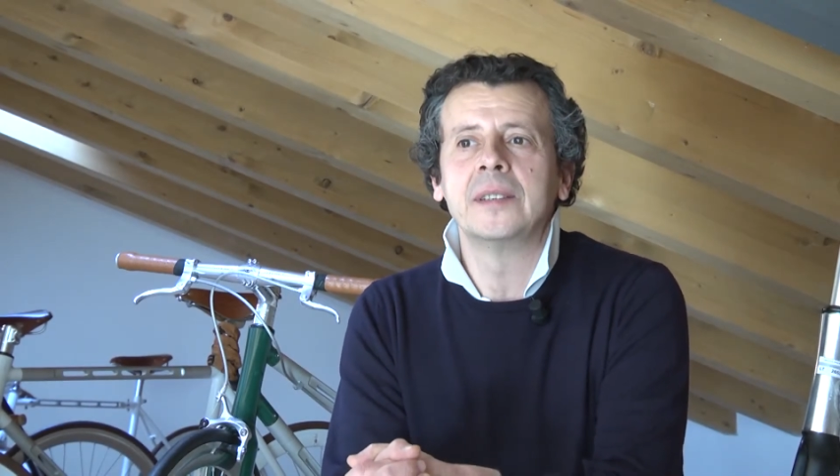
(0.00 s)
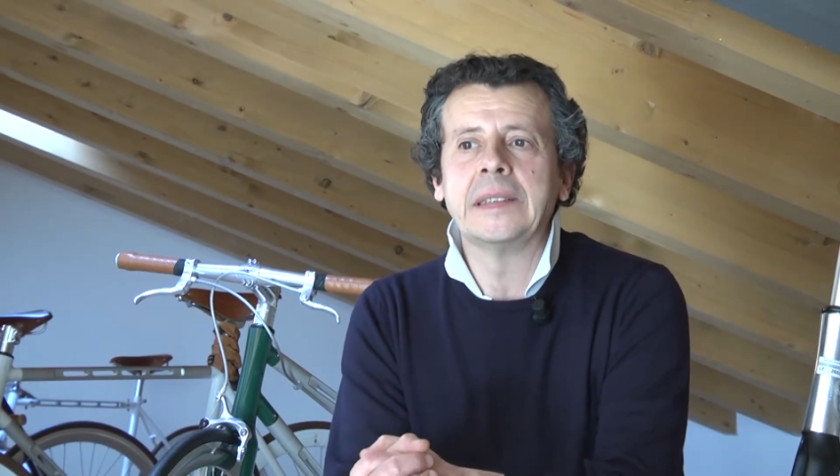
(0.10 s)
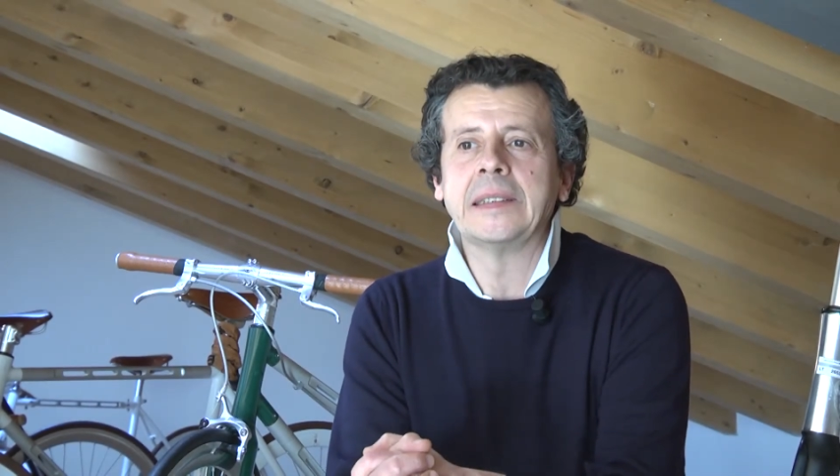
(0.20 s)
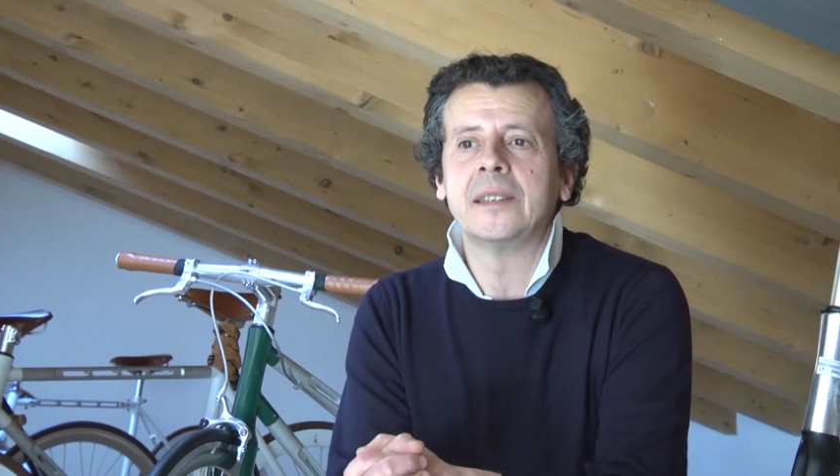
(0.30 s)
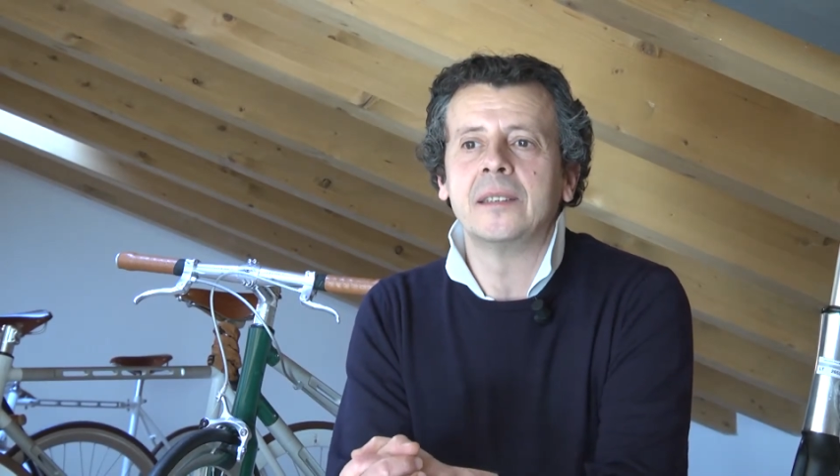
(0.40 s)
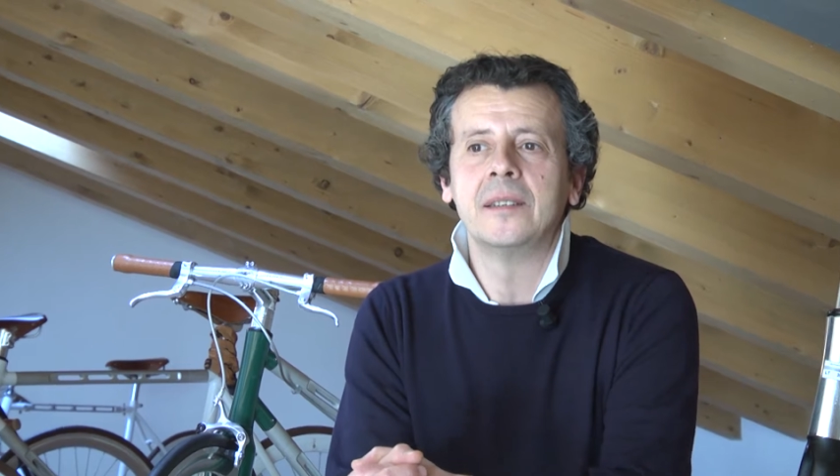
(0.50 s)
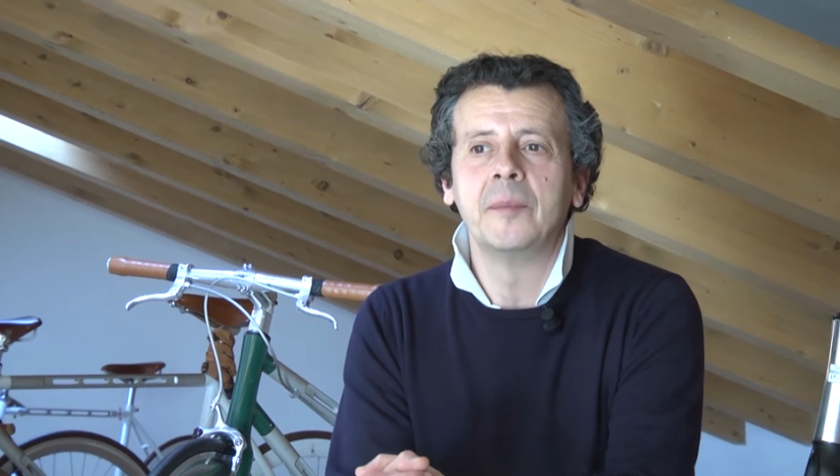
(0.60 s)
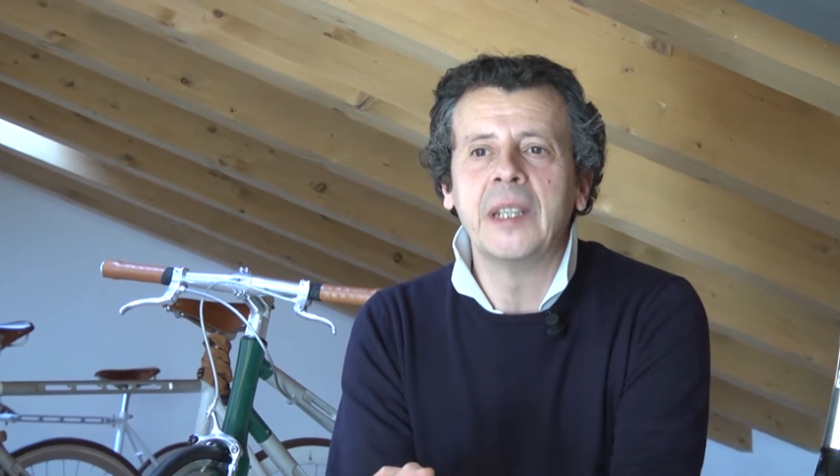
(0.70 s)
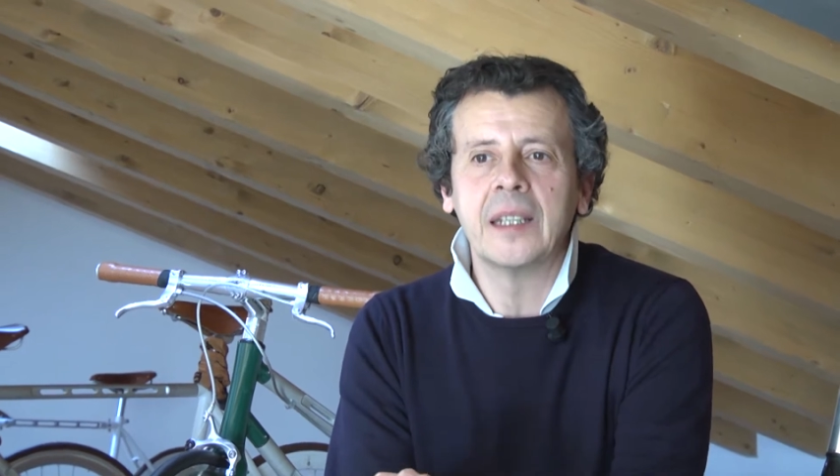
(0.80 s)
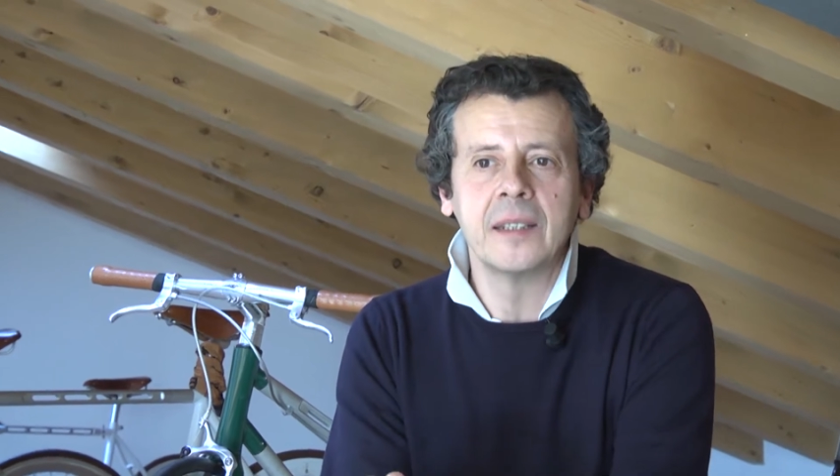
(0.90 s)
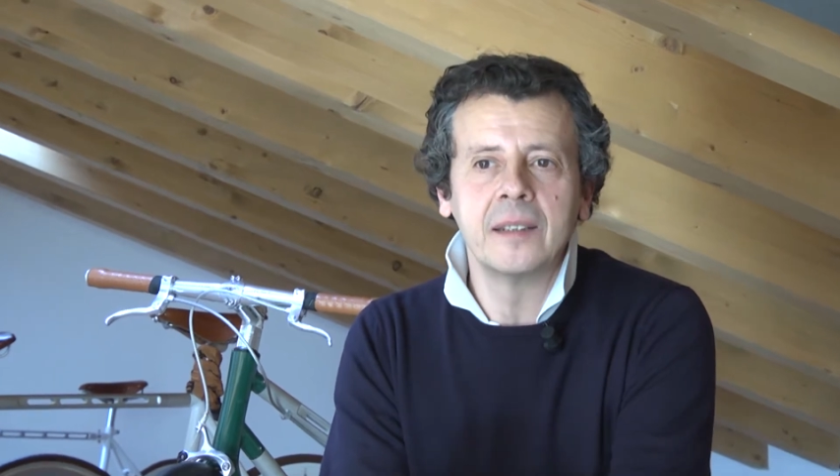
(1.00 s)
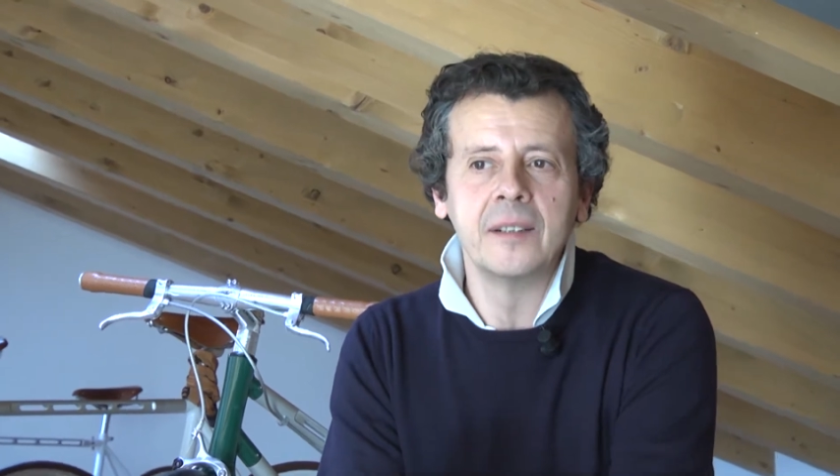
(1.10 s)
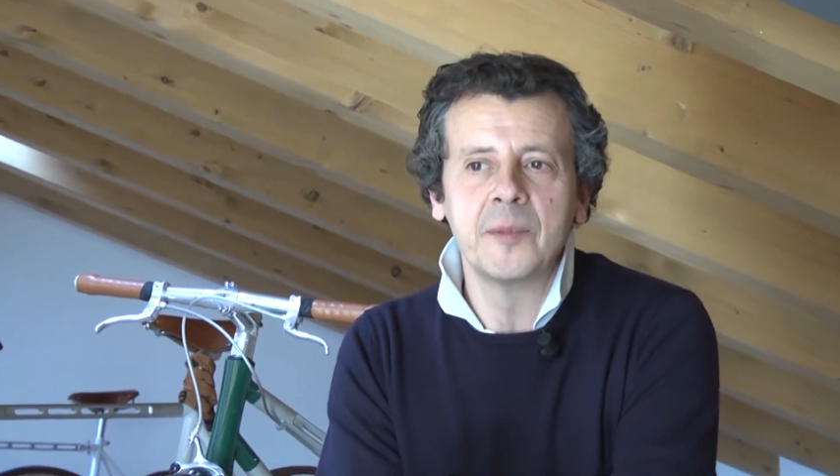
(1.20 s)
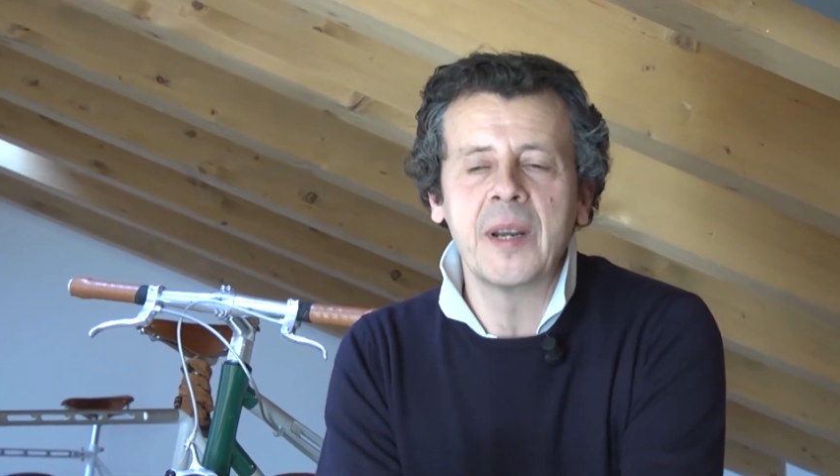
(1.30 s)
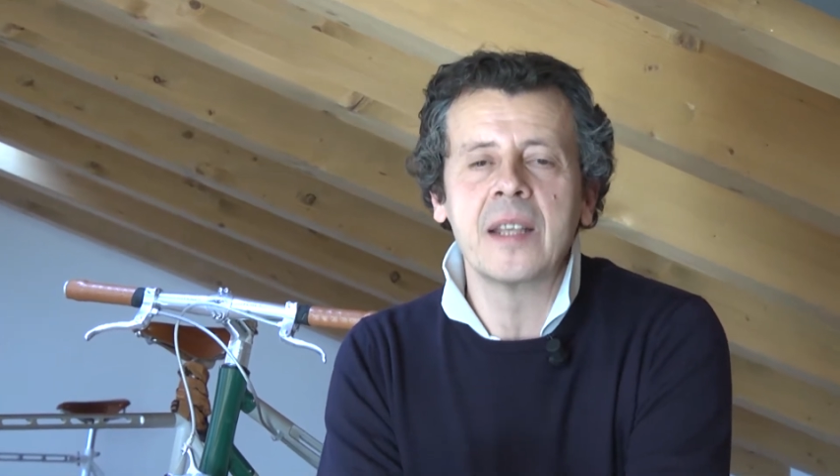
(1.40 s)
eh, la mia
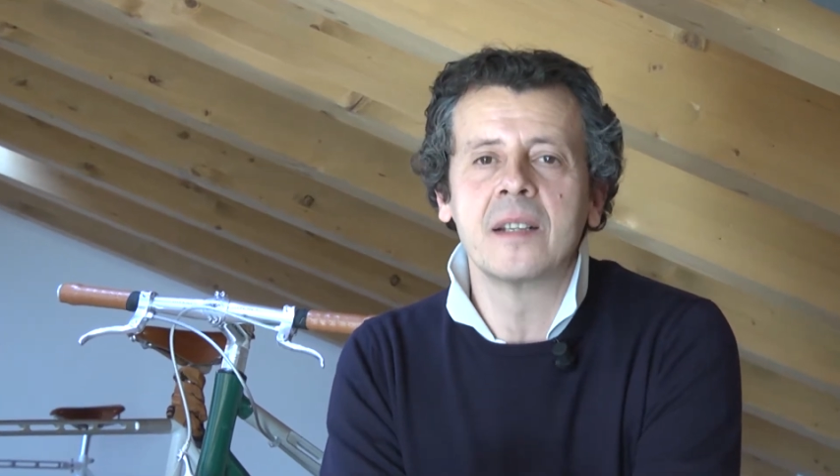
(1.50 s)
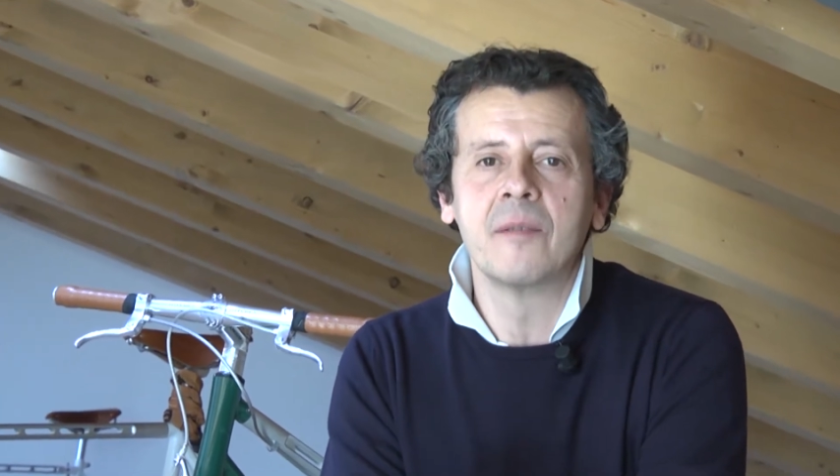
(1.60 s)
esperienza